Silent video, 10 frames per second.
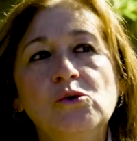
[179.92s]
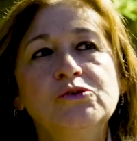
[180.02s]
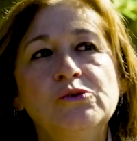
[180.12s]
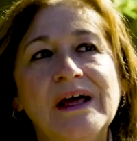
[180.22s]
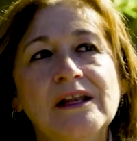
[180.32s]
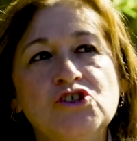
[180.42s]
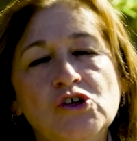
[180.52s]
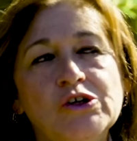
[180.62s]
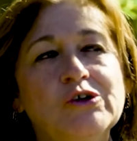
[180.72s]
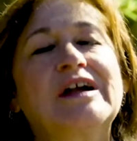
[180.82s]
cultural
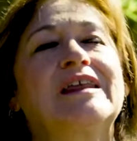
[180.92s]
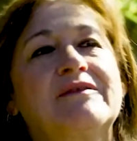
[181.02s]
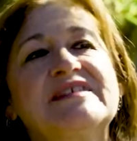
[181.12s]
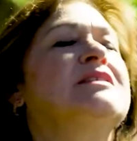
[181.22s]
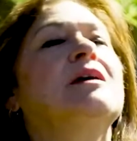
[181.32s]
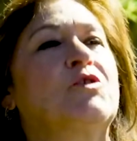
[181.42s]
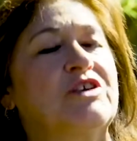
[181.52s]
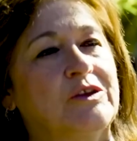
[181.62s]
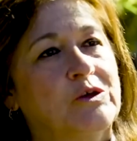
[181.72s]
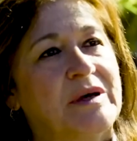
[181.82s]
yo creo que cada vez se está
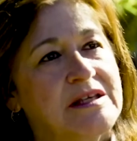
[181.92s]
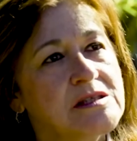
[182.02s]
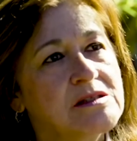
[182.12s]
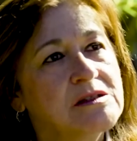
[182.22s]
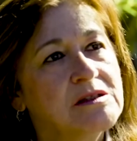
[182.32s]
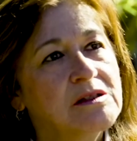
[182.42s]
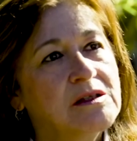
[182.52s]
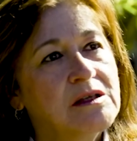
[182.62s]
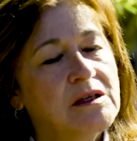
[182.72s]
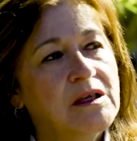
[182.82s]
apoyando más.
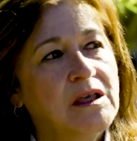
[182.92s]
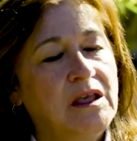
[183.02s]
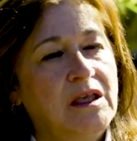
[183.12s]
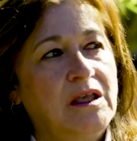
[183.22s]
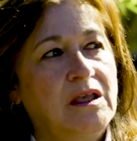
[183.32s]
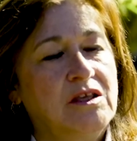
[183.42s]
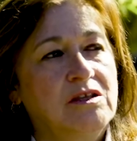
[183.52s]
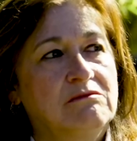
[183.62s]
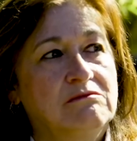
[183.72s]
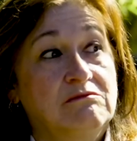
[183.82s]

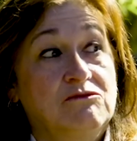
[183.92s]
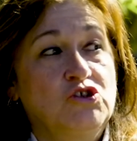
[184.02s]
Eh, mm,